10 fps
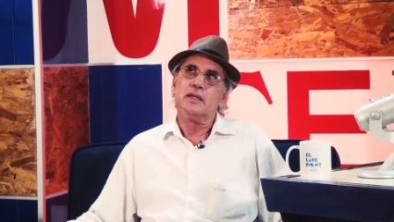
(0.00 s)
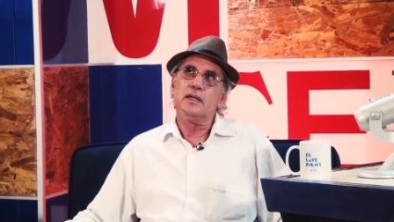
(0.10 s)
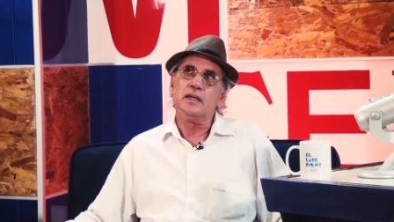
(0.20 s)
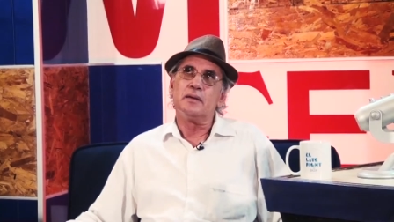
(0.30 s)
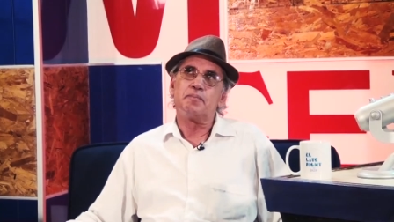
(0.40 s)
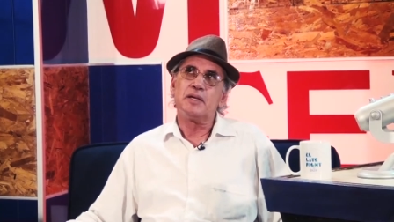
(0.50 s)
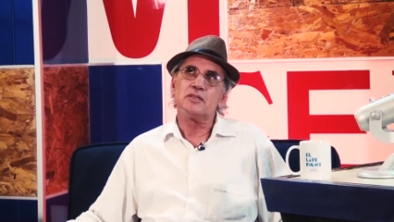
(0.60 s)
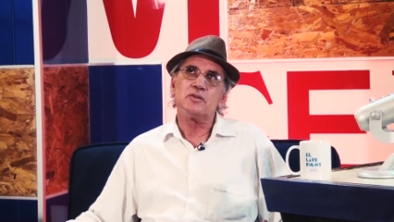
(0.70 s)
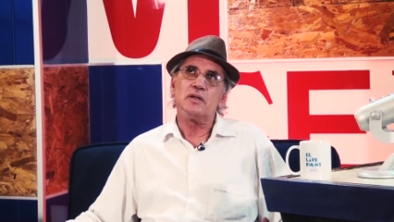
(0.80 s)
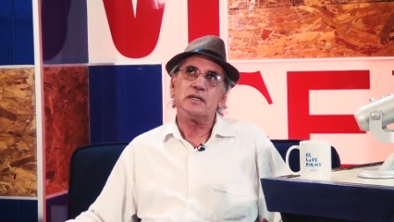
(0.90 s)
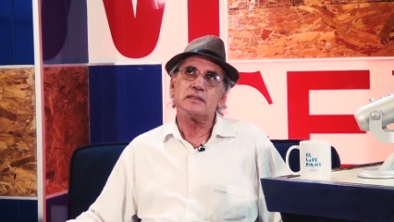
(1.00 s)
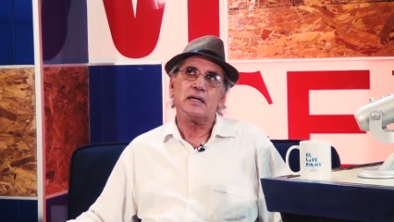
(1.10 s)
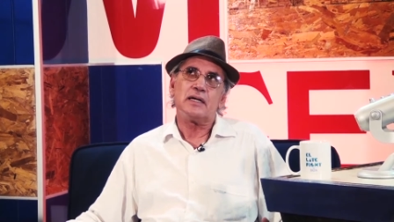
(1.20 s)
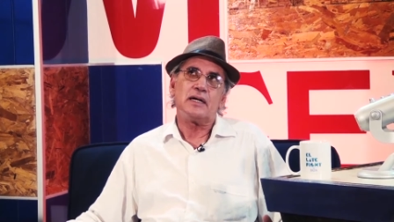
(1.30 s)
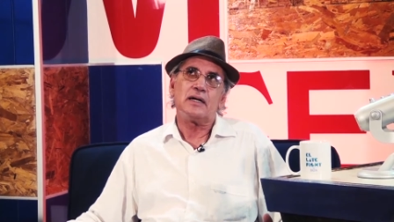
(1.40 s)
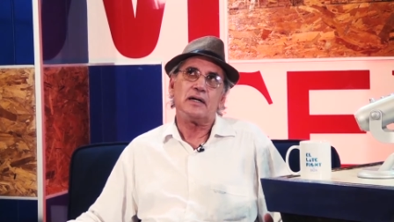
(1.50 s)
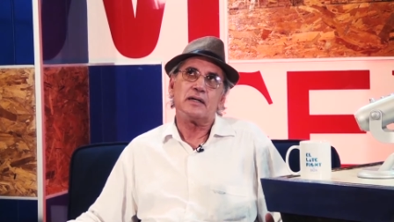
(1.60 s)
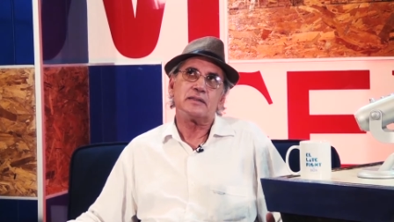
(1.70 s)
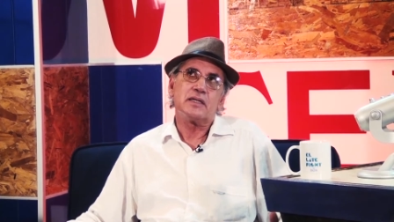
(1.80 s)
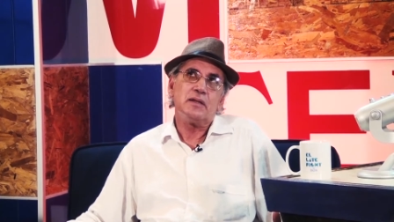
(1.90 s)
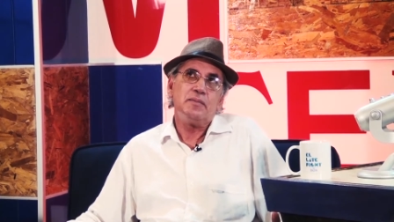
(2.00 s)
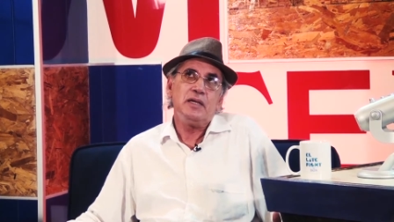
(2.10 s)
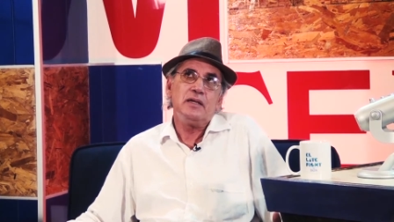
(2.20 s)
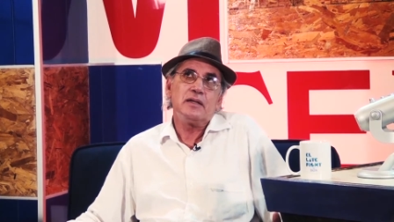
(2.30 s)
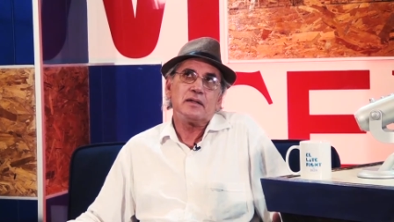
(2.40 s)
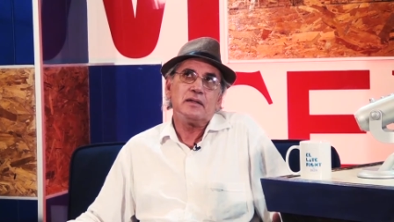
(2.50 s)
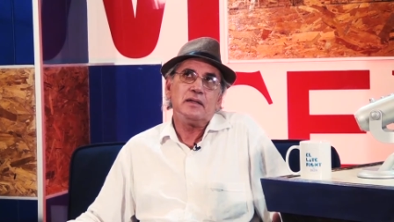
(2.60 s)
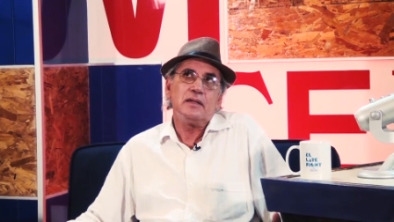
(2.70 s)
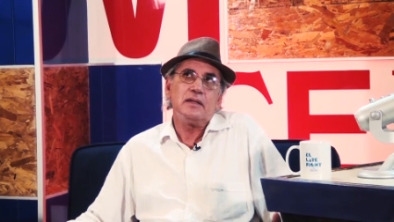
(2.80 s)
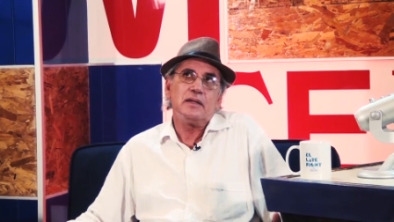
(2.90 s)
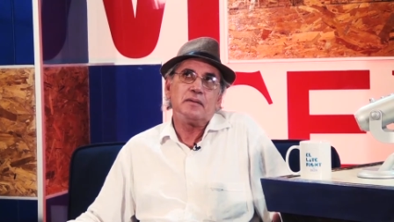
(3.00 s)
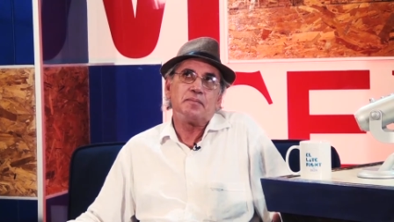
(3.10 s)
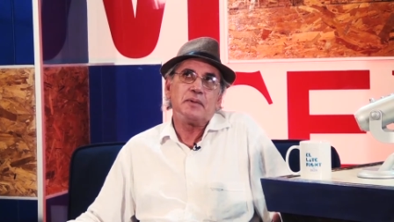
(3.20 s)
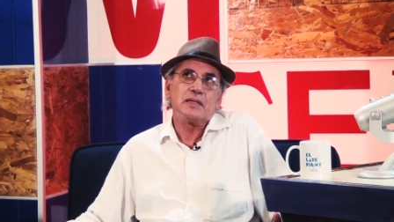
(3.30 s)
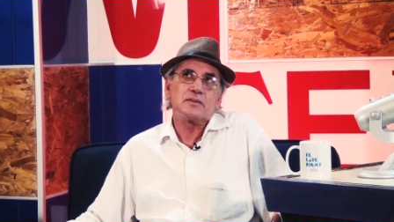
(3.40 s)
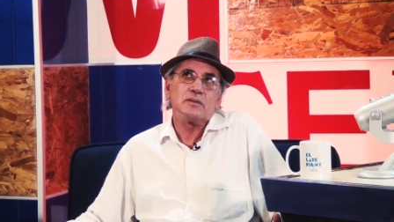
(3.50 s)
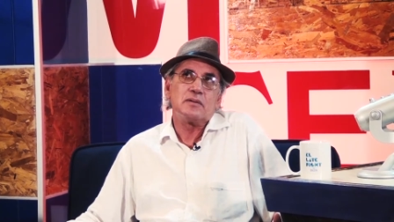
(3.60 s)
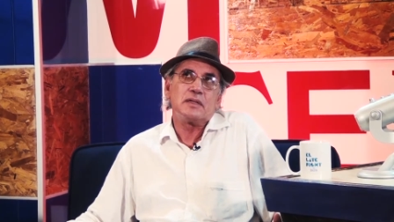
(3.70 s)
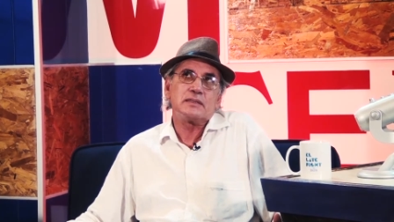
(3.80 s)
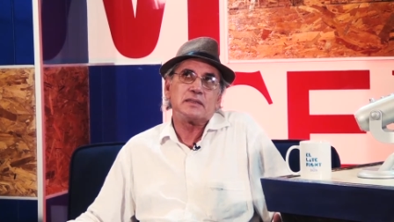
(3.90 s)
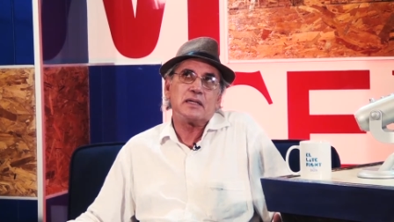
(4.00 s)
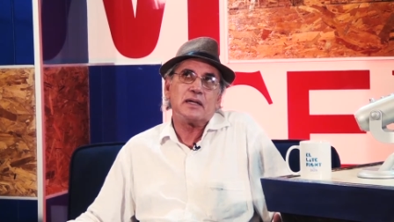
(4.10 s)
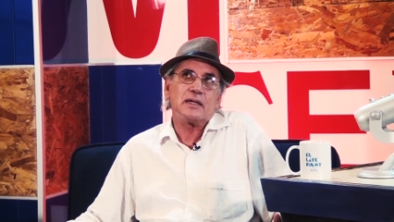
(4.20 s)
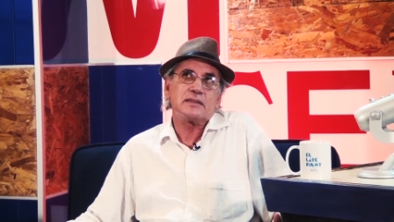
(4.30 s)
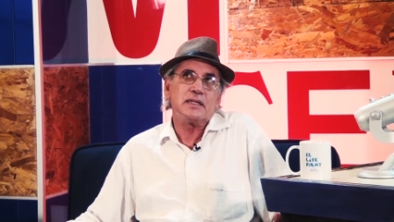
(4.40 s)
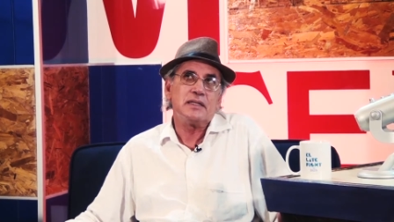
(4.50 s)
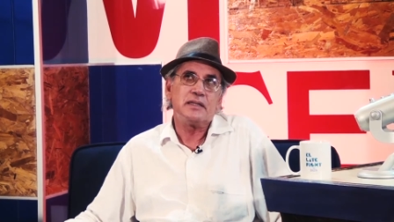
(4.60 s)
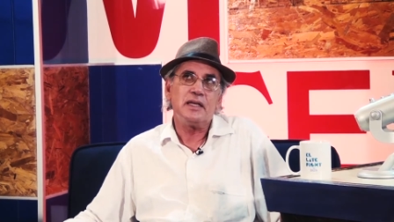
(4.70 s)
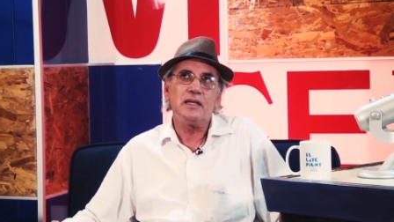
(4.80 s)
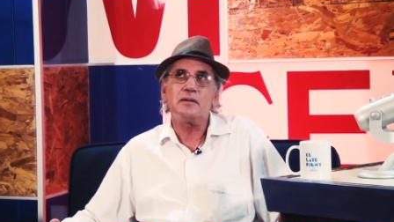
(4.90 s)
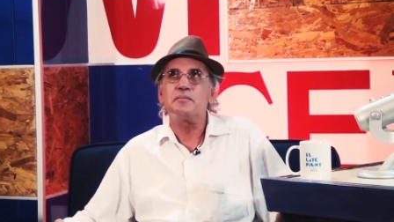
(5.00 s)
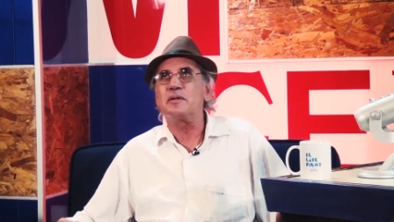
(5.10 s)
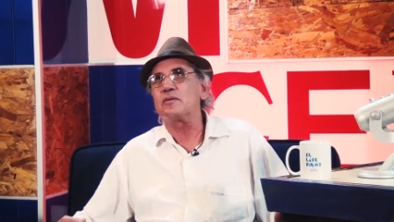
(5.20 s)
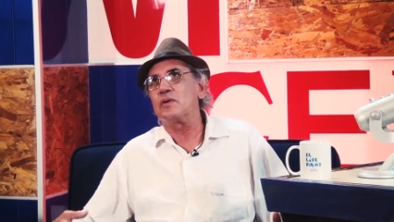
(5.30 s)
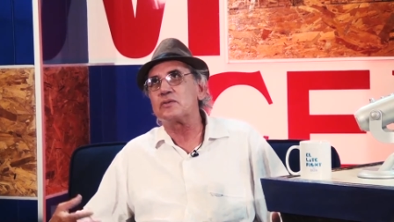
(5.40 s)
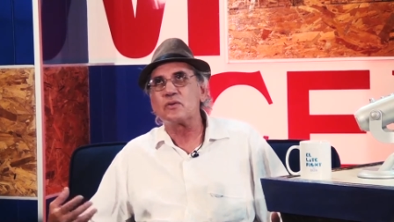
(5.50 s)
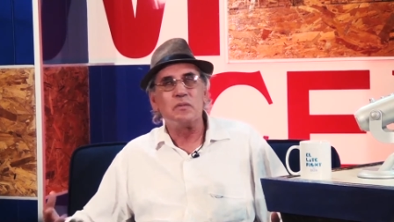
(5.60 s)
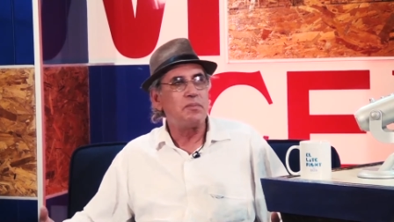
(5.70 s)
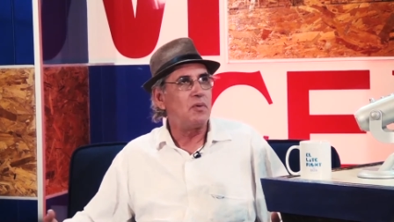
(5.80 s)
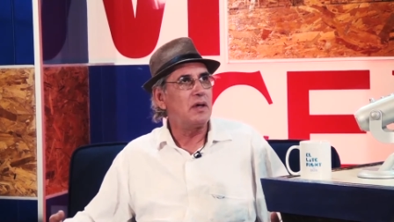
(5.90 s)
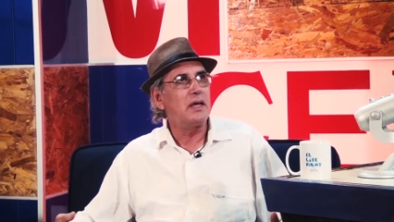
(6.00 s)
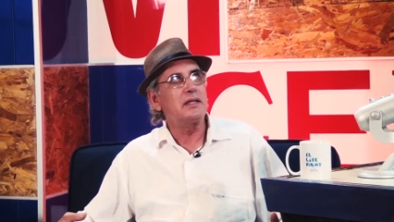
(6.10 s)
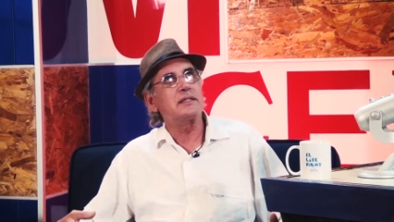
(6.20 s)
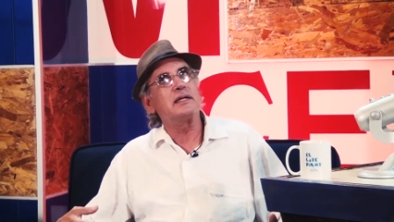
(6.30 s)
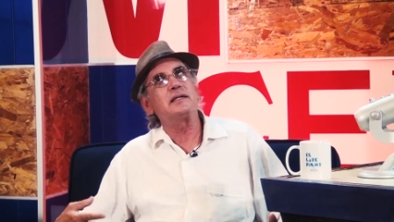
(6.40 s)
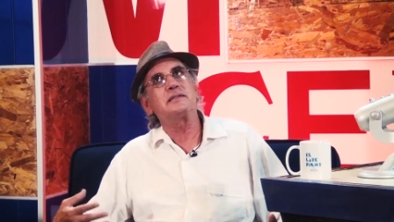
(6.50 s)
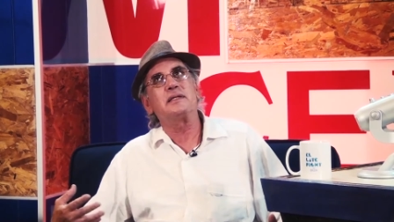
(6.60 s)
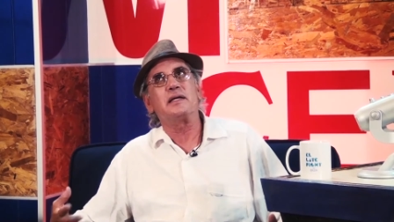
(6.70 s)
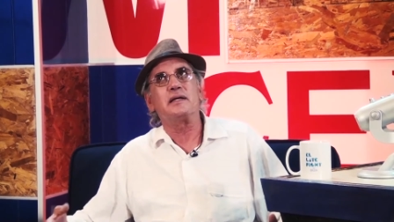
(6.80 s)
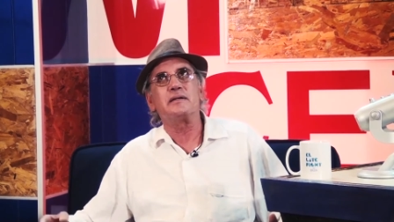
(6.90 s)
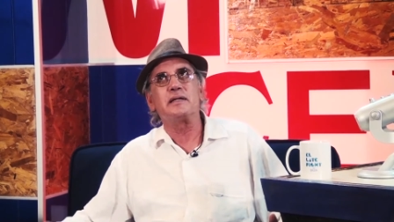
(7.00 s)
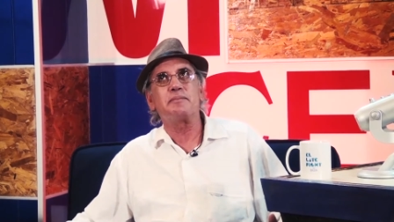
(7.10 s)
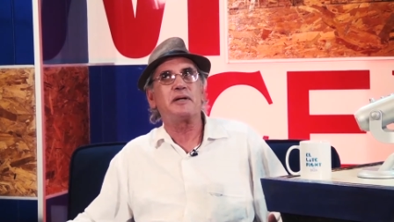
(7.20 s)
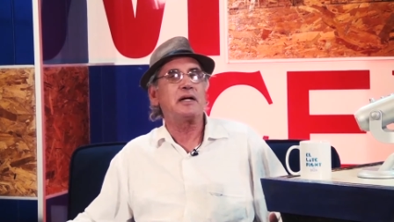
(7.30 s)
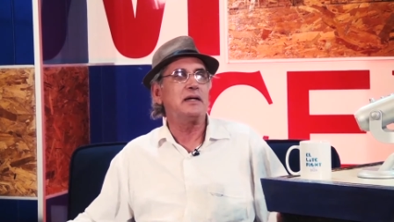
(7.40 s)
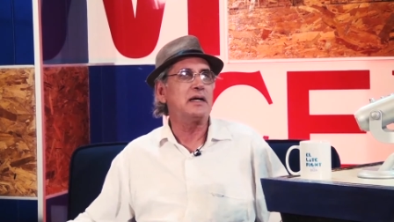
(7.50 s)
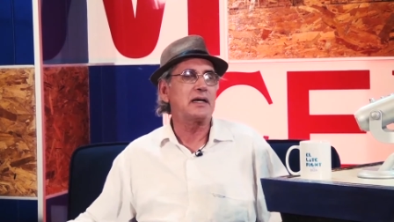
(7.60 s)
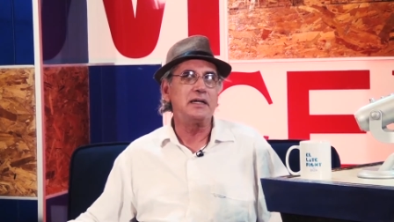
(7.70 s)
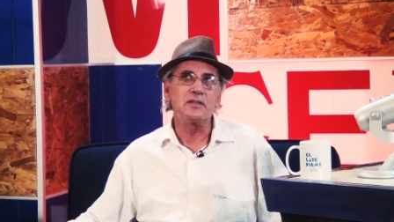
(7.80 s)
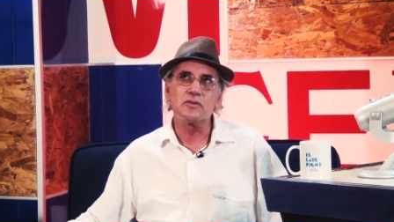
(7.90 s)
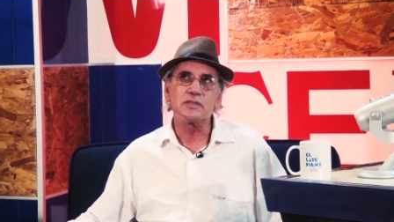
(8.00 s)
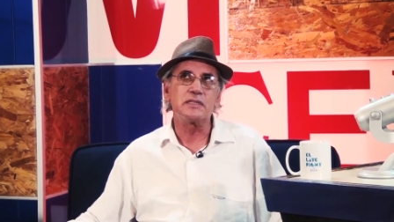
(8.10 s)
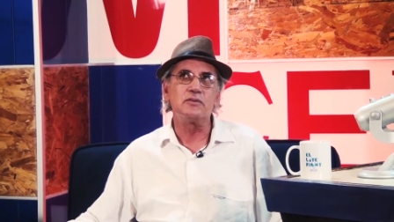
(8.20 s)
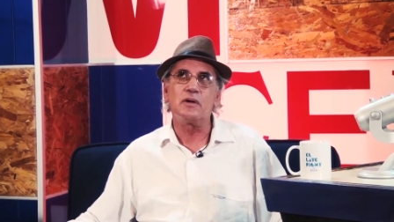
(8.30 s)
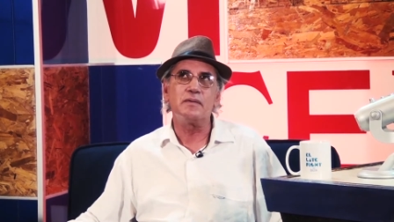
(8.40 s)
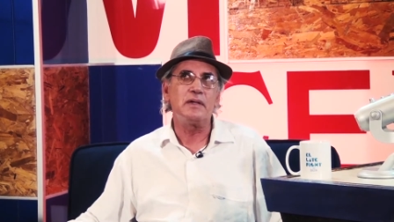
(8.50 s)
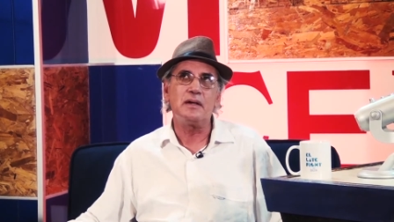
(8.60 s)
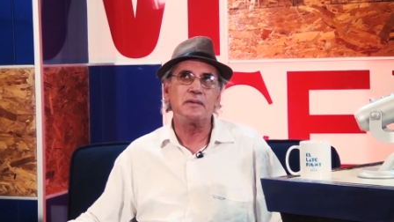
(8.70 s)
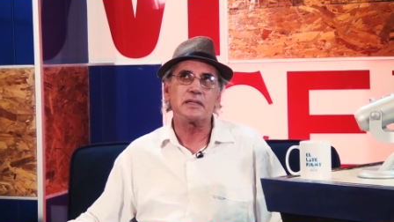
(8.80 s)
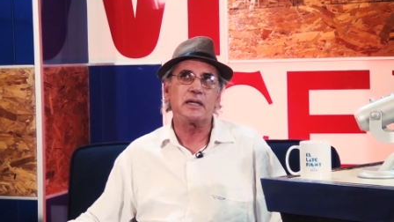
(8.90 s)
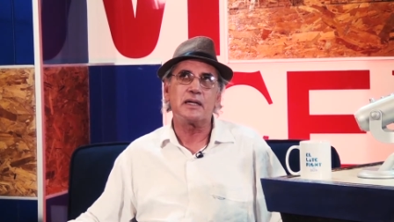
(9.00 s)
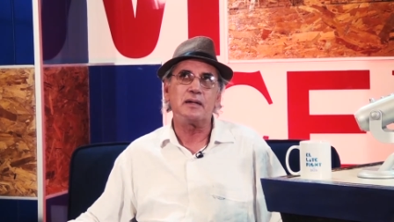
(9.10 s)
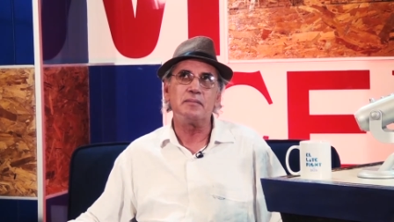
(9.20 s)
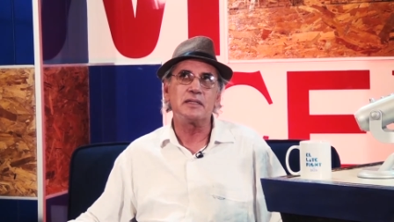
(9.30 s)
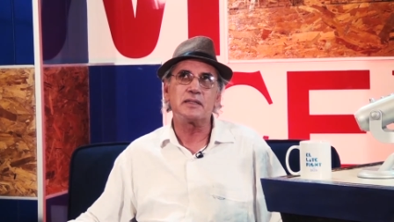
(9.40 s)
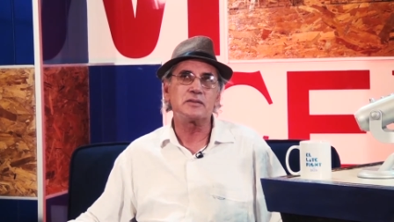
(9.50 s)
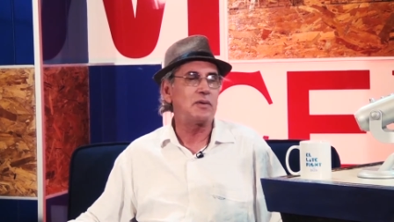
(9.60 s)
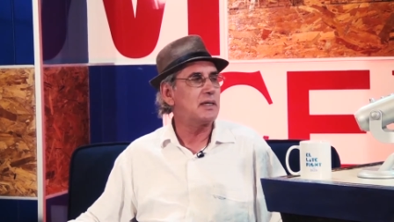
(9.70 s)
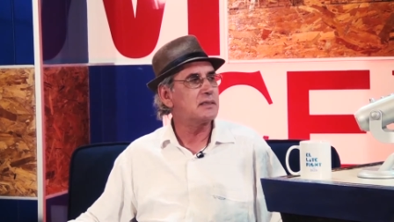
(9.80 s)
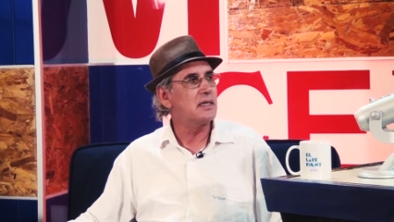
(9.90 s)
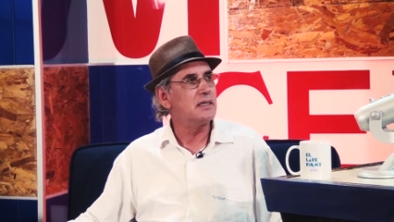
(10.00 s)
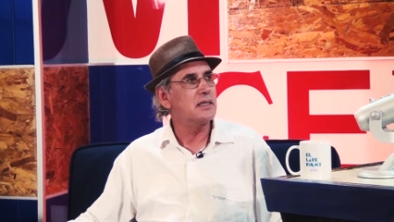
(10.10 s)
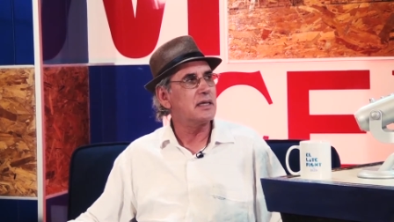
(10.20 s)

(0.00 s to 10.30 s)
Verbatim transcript: Y empiezo a, escribir y empiezo a, este, a sentir, me encuentro con poetas, eh, ya para, en aquel entonces no había verdaderamente escuelas de